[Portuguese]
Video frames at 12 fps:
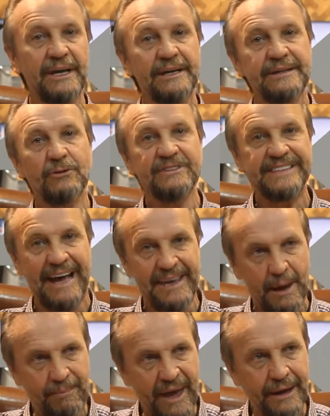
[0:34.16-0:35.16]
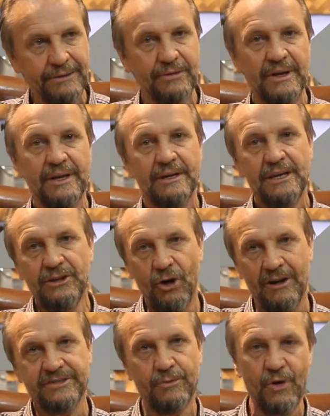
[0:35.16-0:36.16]
Então está em aberto e
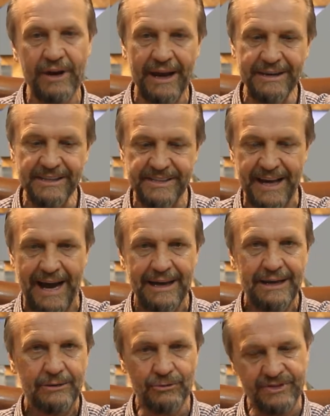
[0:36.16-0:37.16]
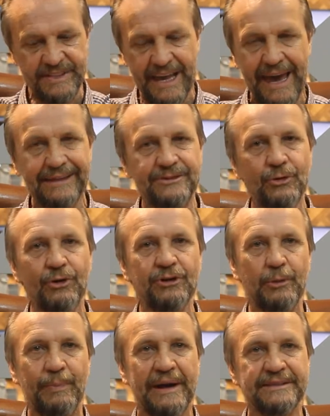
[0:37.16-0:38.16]
nós vamos organizar com sete,
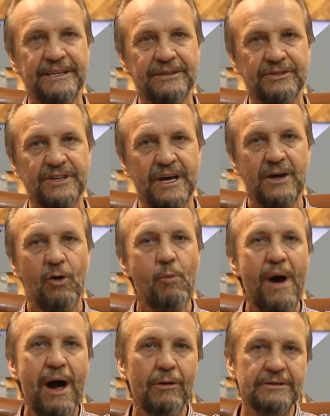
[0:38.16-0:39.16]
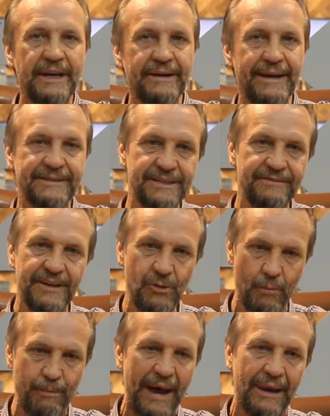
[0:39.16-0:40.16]
oito partidos uma alternativa e
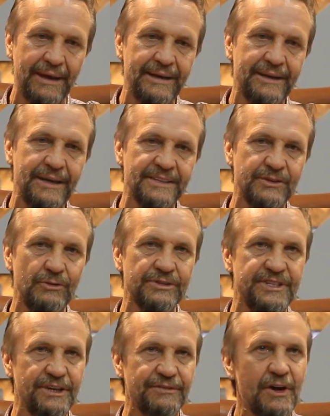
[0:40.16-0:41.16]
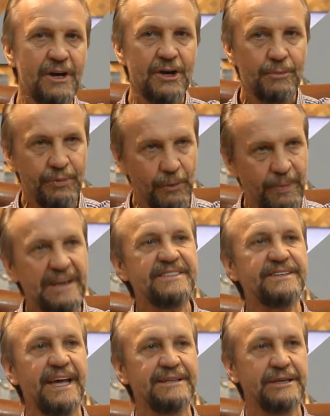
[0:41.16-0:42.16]
um palanque exclusivo para o
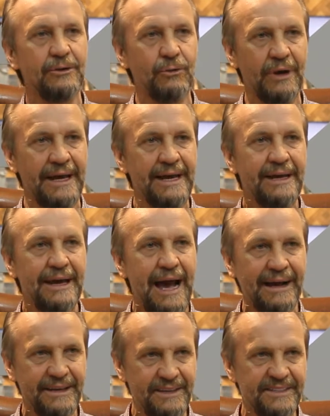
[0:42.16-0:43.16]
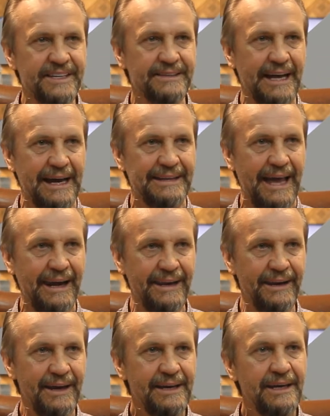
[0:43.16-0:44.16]
presidente Lula aqui em Santa
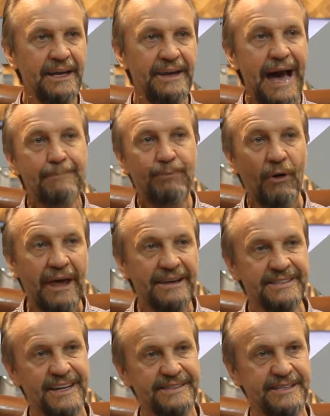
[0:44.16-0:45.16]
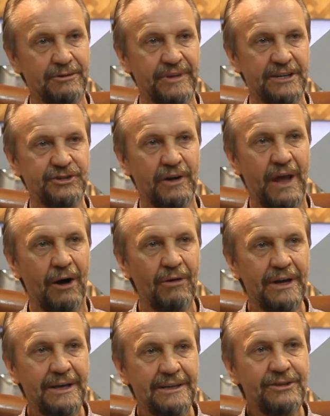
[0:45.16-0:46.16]
Catarina. E na polarização
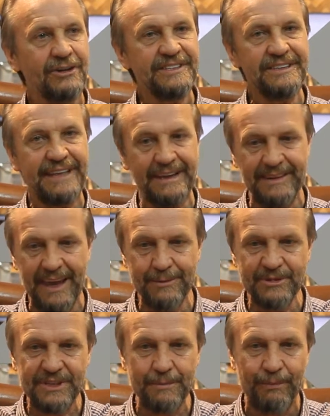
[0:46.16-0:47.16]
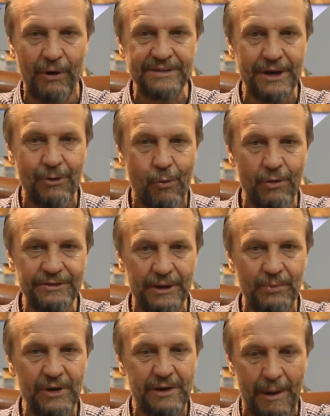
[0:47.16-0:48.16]
nacional, nós entendemos que pode
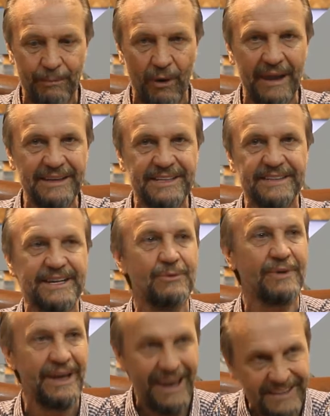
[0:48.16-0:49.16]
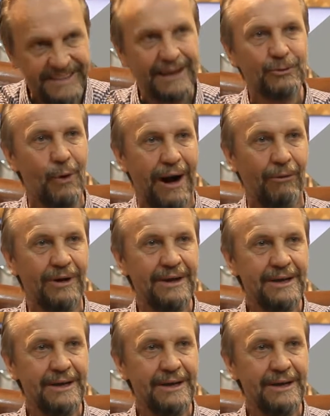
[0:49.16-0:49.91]
contribuir com a polarização estadual,